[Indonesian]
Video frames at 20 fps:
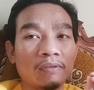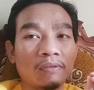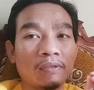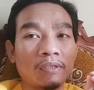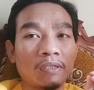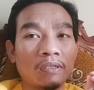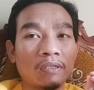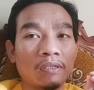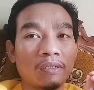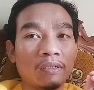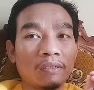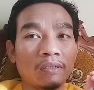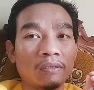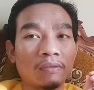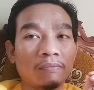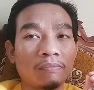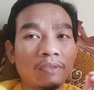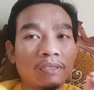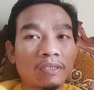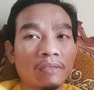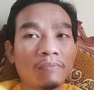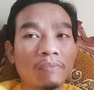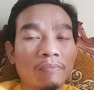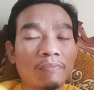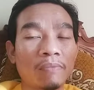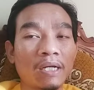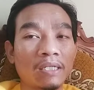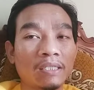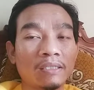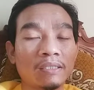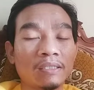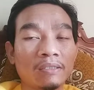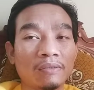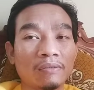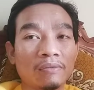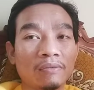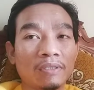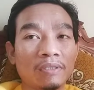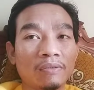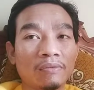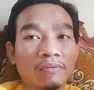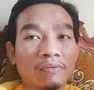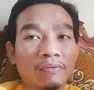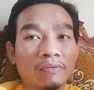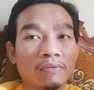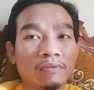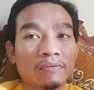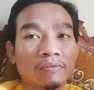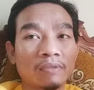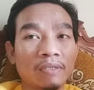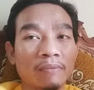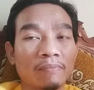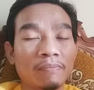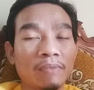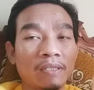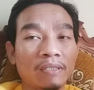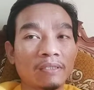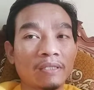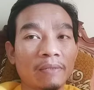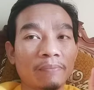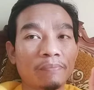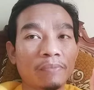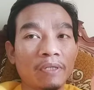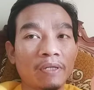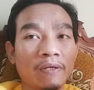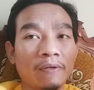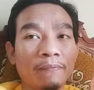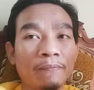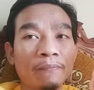eh, bisa membahas itu gitu step by stepnya